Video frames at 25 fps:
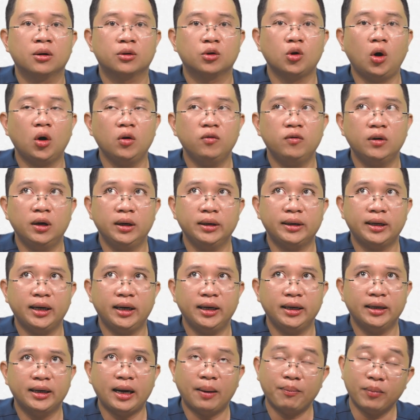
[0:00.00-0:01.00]
đối với
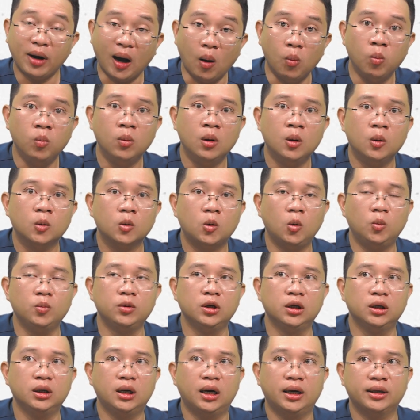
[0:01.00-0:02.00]
cái nám nông cũng
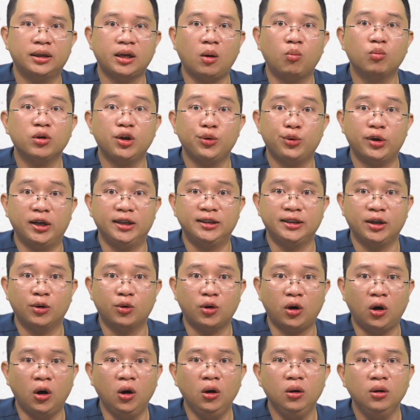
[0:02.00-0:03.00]
như là trong điều trị sẹo
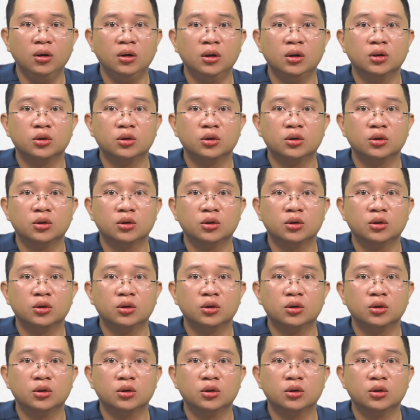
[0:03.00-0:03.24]
rỗ